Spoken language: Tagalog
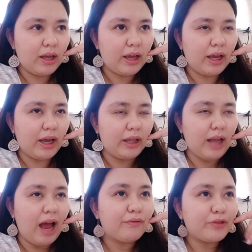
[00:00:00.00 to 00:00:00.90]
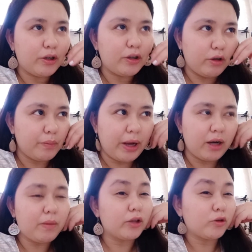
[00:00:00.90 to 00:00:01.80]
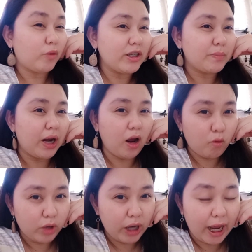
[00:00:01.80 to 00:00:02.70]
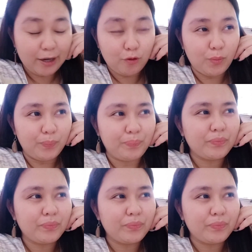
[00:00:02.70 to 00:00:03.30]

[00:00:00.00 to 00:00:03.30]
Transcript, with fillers: And after nun, parang mga twice pa lang ako nakainom.